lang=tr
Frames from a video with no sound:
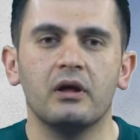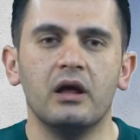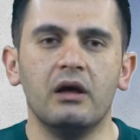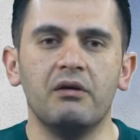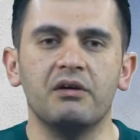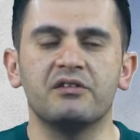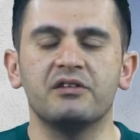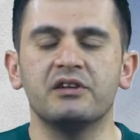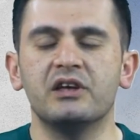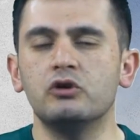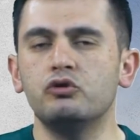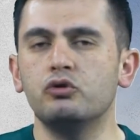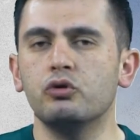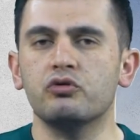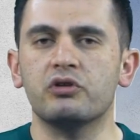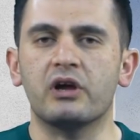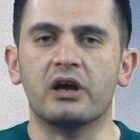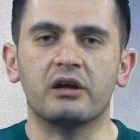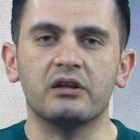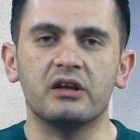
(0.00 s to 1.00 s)
Evet
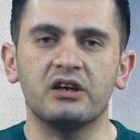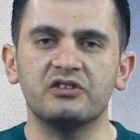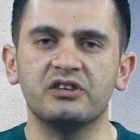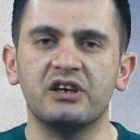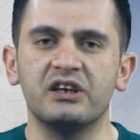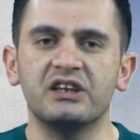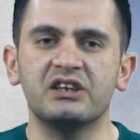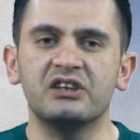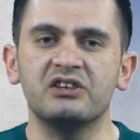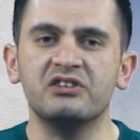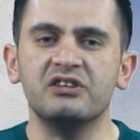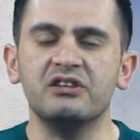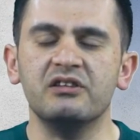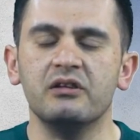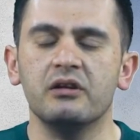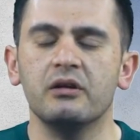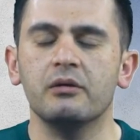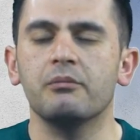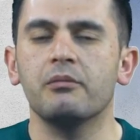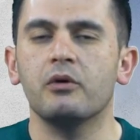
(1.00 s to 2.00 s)
geçiyoruz arkadaşlar. İkinci
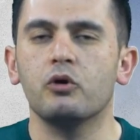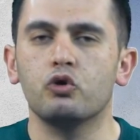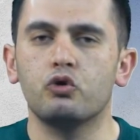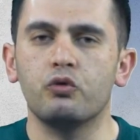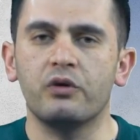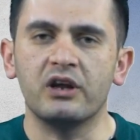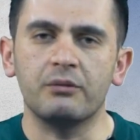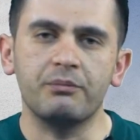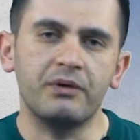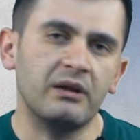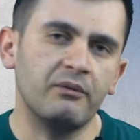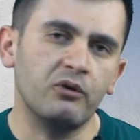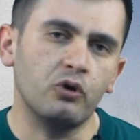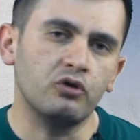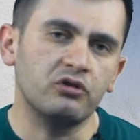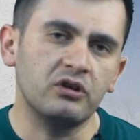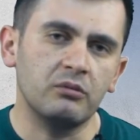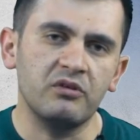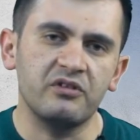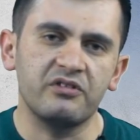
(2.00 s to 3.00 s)
güvenlik belirleme
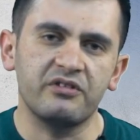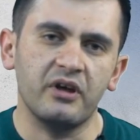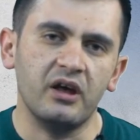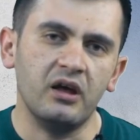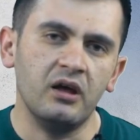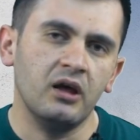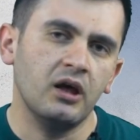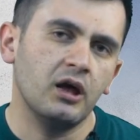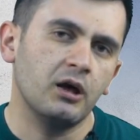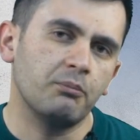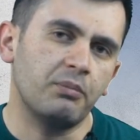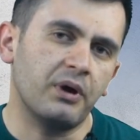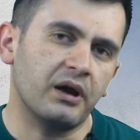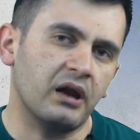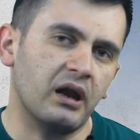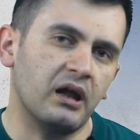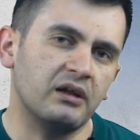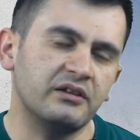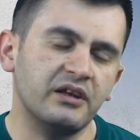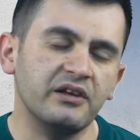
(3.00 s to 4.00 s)
yöntemi ise
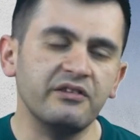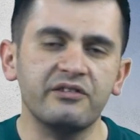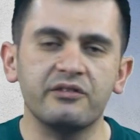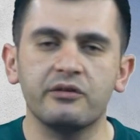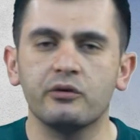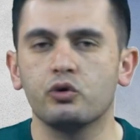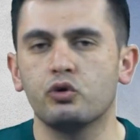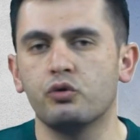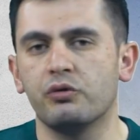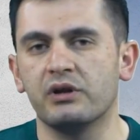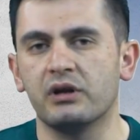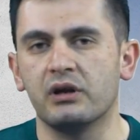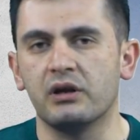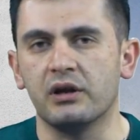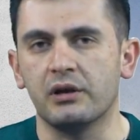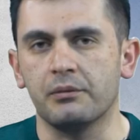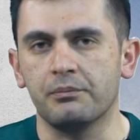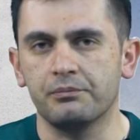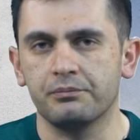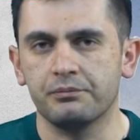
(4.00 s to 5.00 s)
paralel test
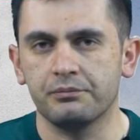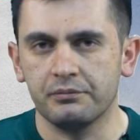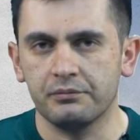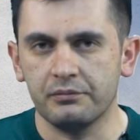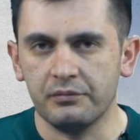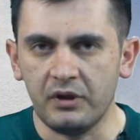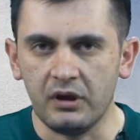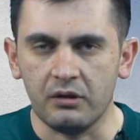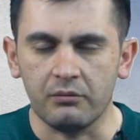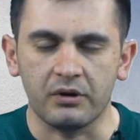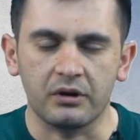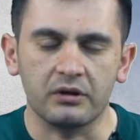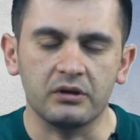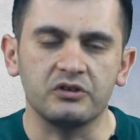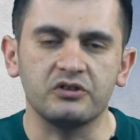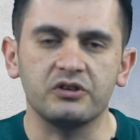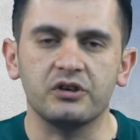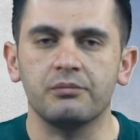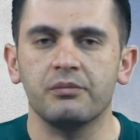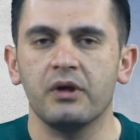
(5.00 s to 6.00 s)
güvenirli. Tamam
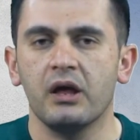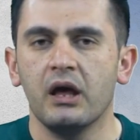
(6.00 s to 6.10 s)
arkadaşlar.